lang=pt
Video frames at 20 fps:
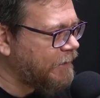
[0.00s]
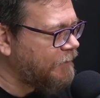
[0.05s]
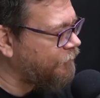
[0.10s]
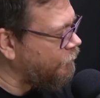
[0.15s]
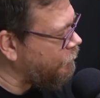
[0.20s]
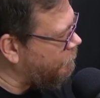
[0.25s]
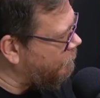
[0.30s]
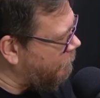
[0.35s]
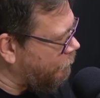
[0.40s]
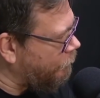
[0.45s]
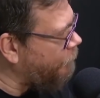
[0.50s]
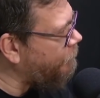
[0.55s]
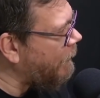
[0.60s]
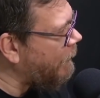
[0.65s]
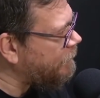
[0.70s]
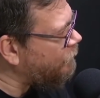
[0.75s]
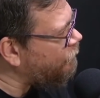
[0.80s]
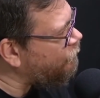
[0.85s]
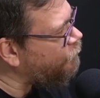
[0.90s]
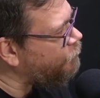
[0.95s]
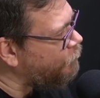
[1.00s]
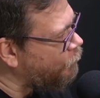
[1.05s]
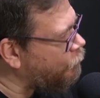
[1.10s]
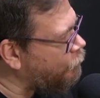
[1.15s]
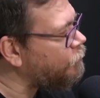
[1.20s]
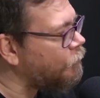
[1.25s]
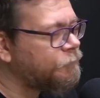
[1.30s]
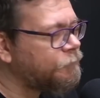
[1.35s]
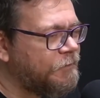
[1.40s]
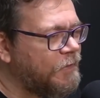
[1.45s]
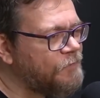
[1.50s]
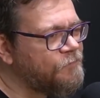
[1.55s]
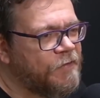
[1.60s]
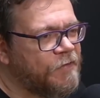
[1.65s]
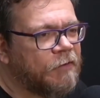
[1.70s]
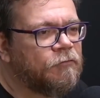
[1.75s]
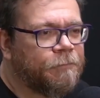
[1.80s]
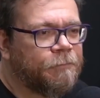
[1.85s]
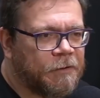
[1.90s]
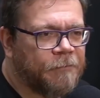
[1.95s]
Ele falou: não, não para, a gente procura outro
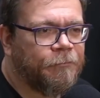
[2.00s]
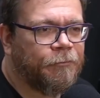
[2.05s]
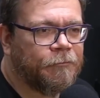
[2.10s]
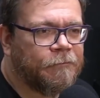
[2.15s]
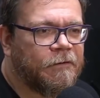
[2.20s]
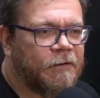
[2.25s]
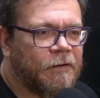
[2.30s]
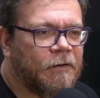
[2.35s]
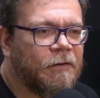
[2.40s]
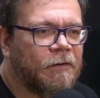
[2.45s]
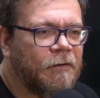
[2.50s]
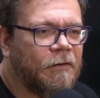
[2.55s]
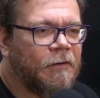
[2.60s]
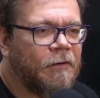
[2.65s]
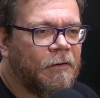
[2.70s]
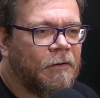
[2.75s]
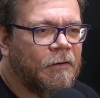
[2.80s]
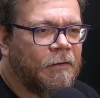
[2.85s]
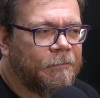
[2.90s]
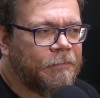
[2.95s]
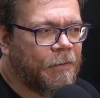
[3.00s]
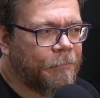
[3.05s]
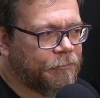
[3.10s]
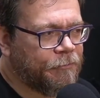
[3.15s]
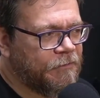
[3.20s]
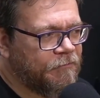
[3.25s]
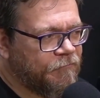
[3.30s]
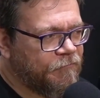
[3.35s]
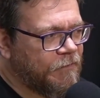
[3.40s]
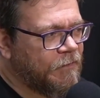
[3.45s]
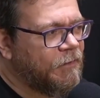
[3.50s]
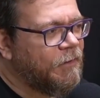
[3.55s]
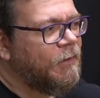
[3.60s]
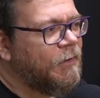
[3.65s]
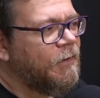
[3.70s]
deserto para poder, pra é. poder ver.